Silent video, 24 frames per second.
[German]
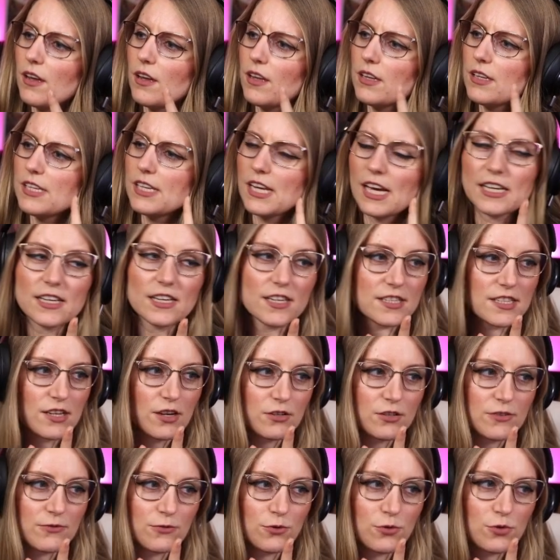die hatten es ja
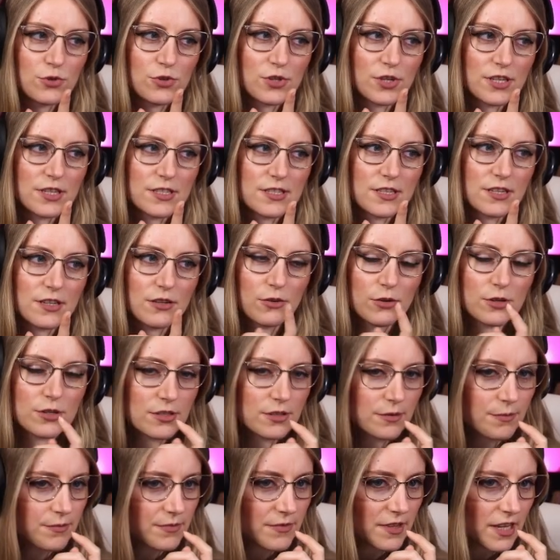aus dem Flugzeug gesehen,
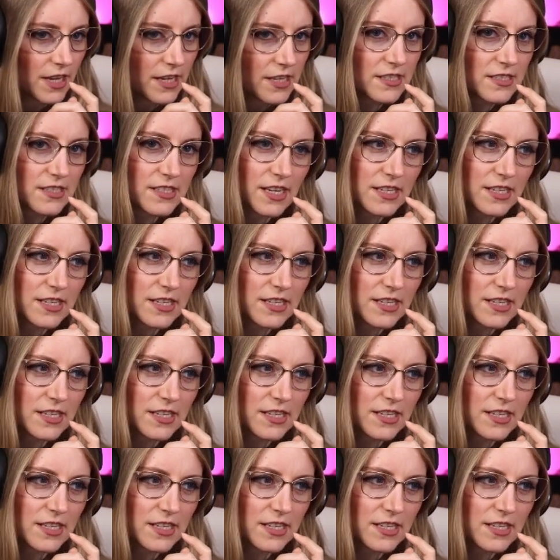Leute. Erstens,